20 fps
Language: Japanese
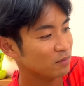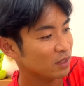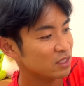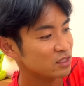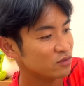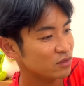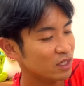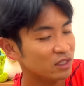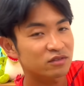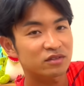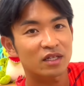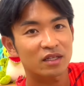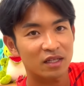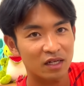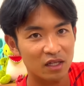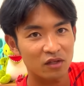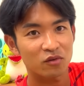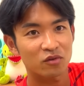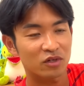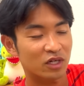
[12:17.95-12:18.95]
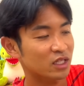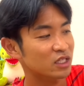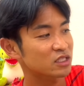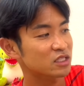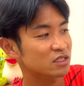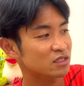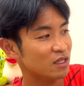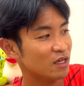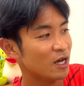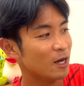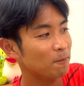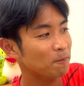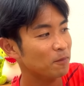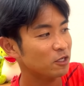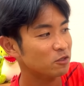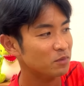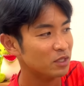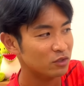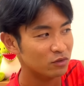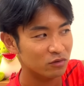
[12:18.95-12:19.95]
マラソンやるんだったらという話ですね。はっ
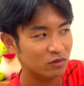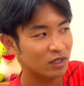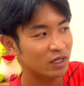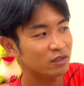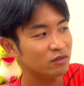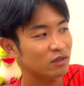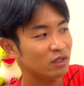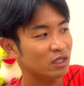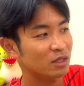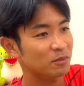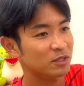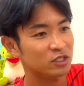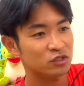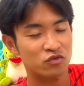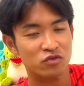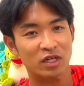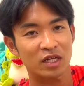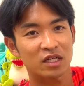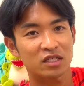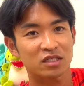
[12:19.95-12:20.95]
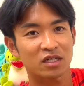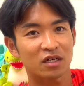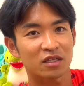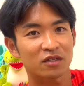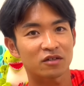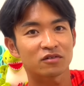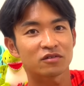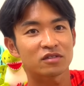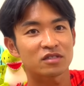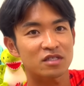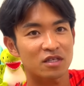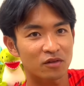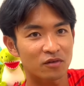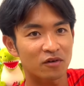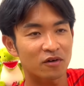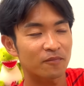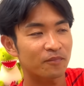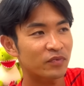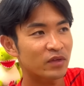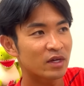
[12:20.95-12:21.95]
ぴゃくメートルとかやるんだったらまたちょっと話変わってくるんですけ
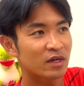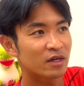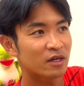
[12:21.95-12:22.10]
ど、